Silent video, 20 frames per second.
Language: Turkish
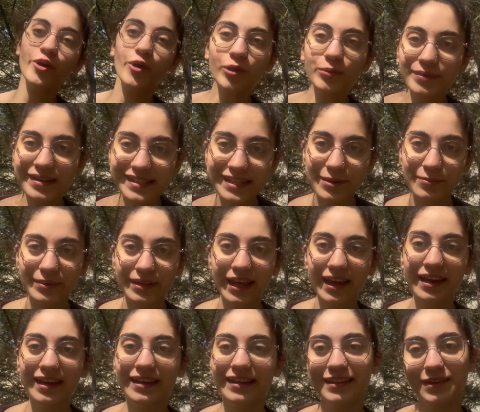olmasa
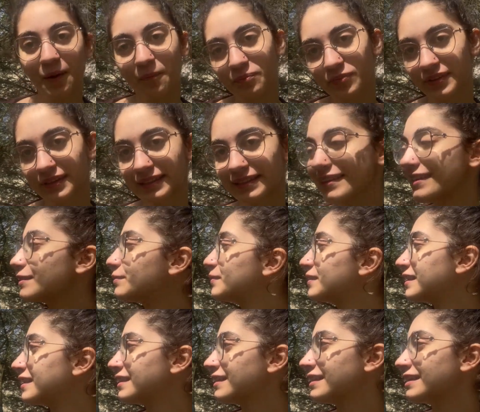bile
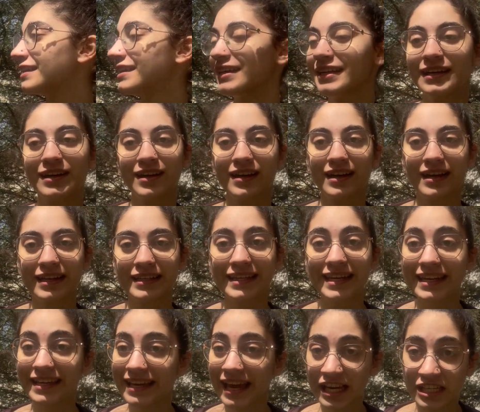yaptıklarımı,
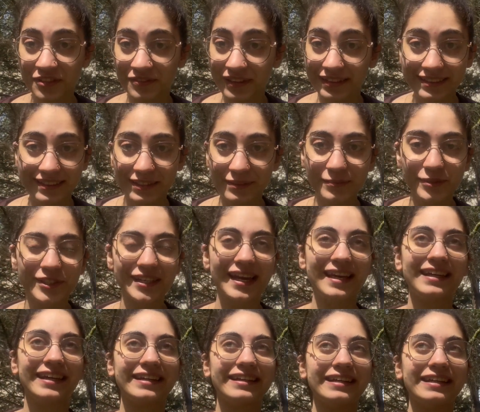yeni keşfettiğim
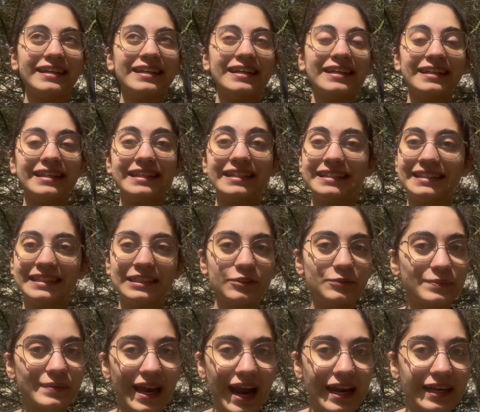şeyleri,
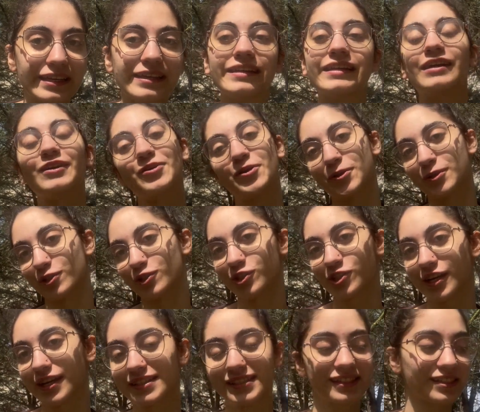gittiğim yerleri
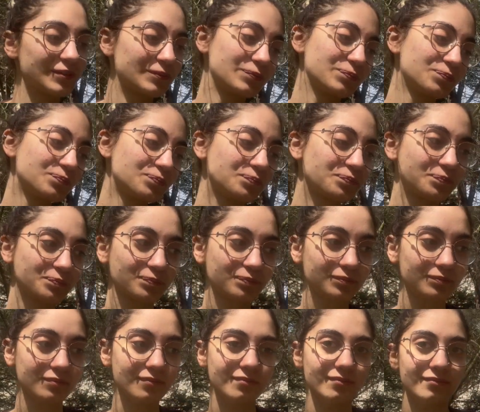konuşacağız.
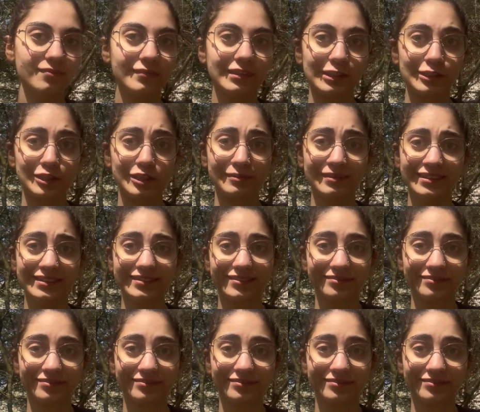O zaman